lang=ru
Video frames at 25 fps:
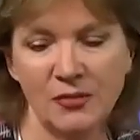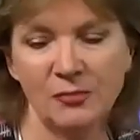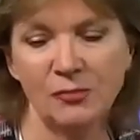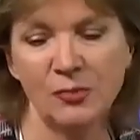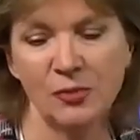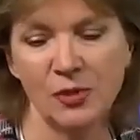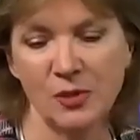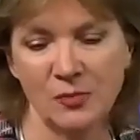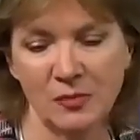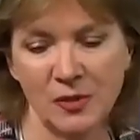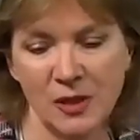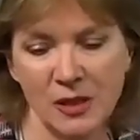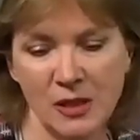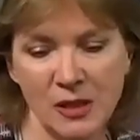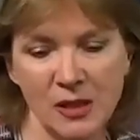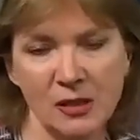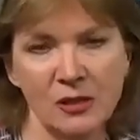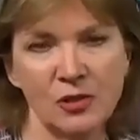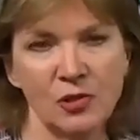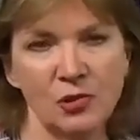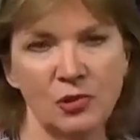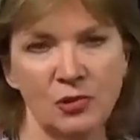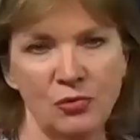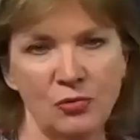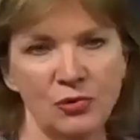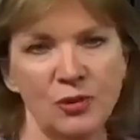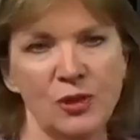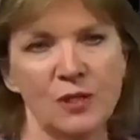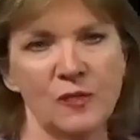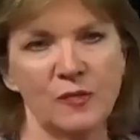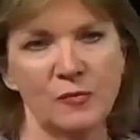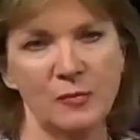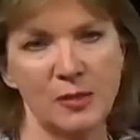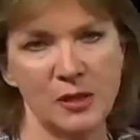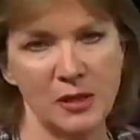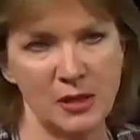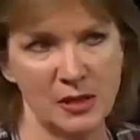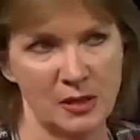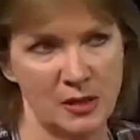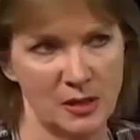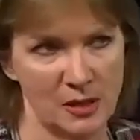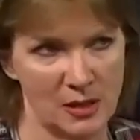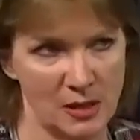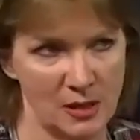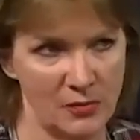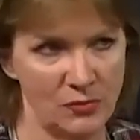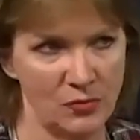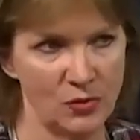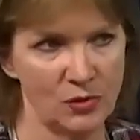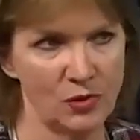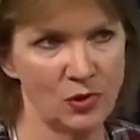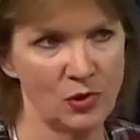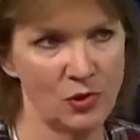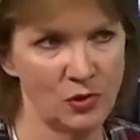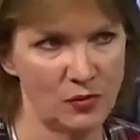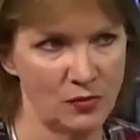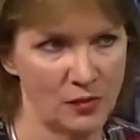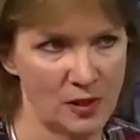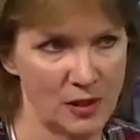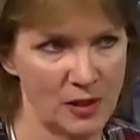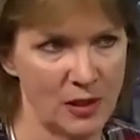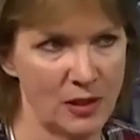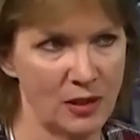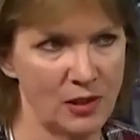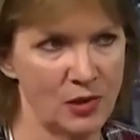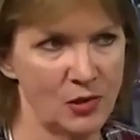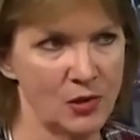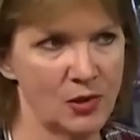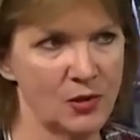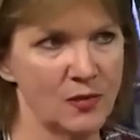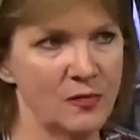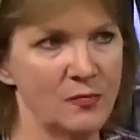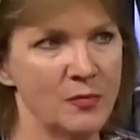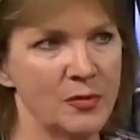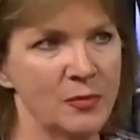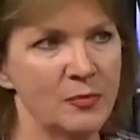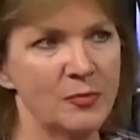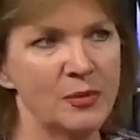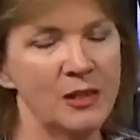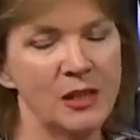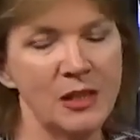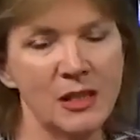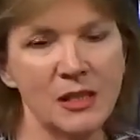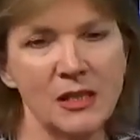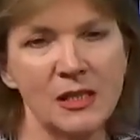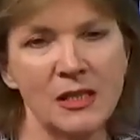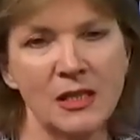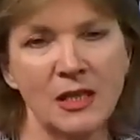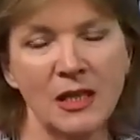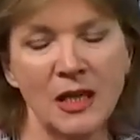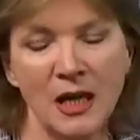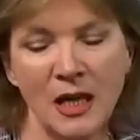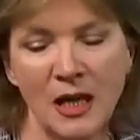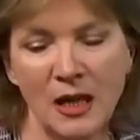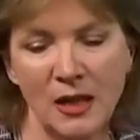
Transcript: Будем надеяться, что он освободится от сегодняшнего исторического мероприятия